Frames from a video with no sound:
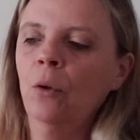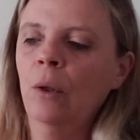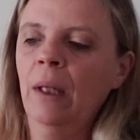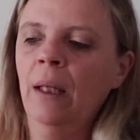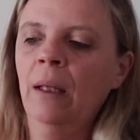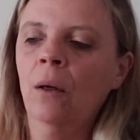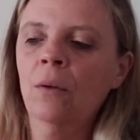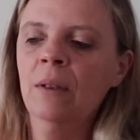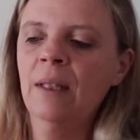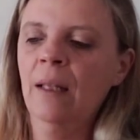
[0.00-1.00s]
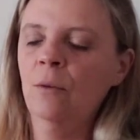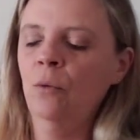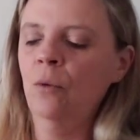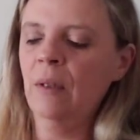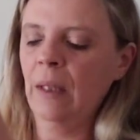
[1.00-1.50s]
que les grandes
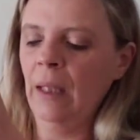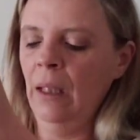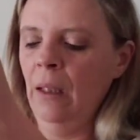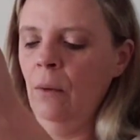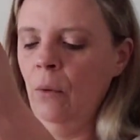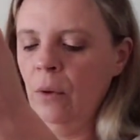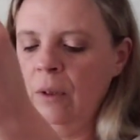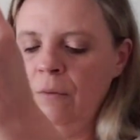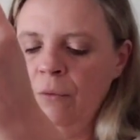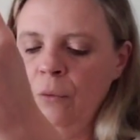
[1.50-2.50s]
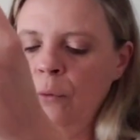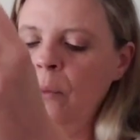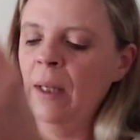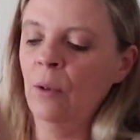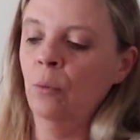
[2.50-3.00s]
industries euh, qui font nos
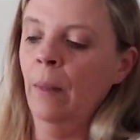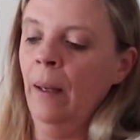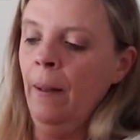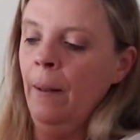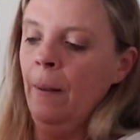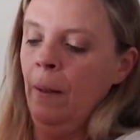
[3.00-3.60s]
maillots de bain